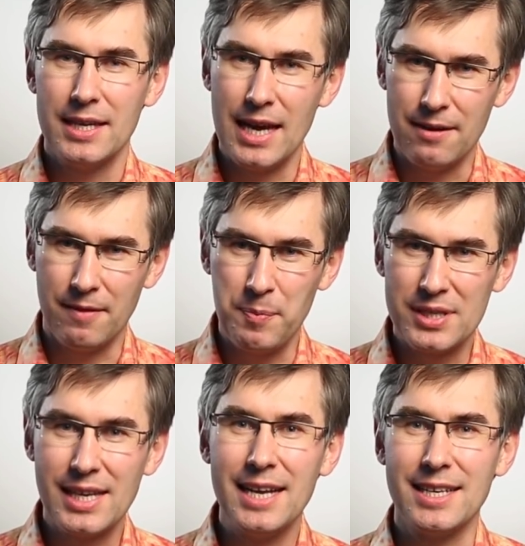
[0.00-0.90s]
Я в
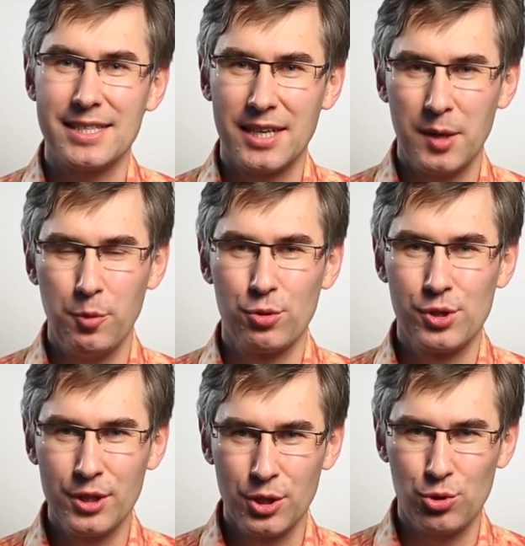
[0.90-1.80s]
описании закреплю
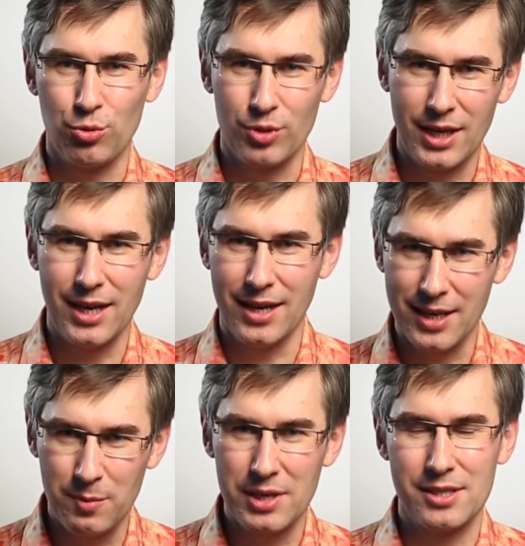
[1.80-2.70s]
ссылочку на
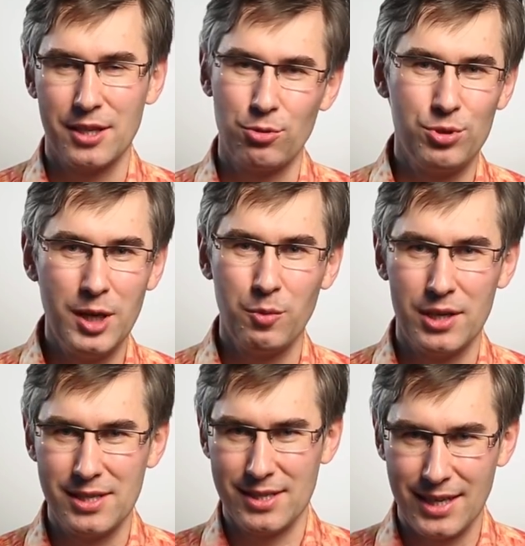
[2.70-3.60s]
ликбез на эту тему,
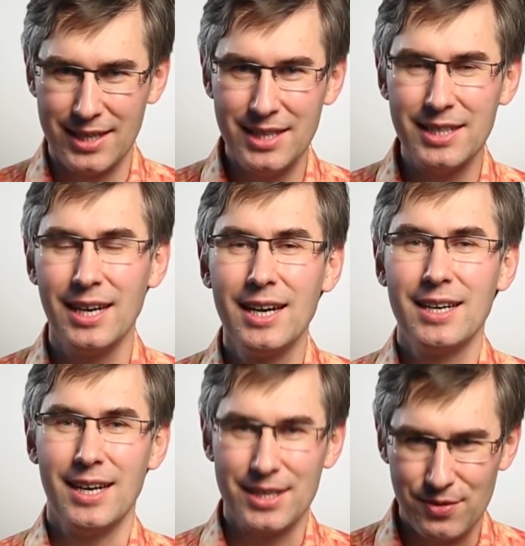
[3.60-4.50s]
если захотите,
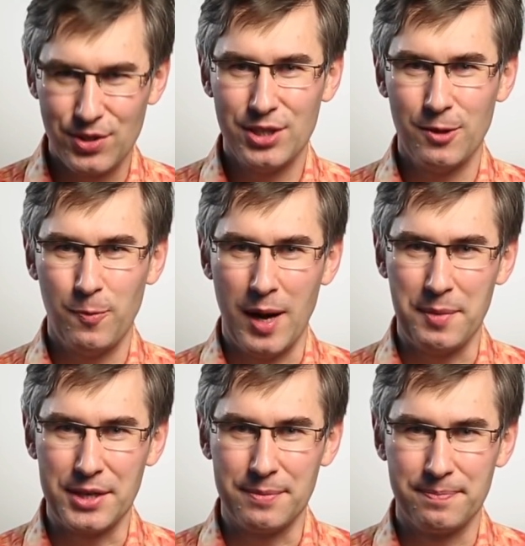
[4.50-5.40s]
освежите в
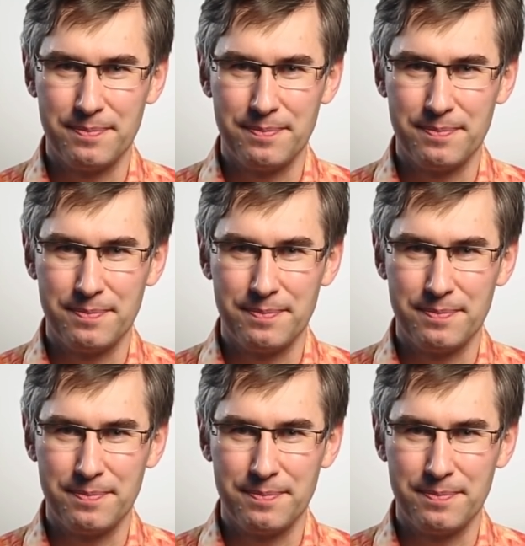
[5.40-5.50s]
памяти.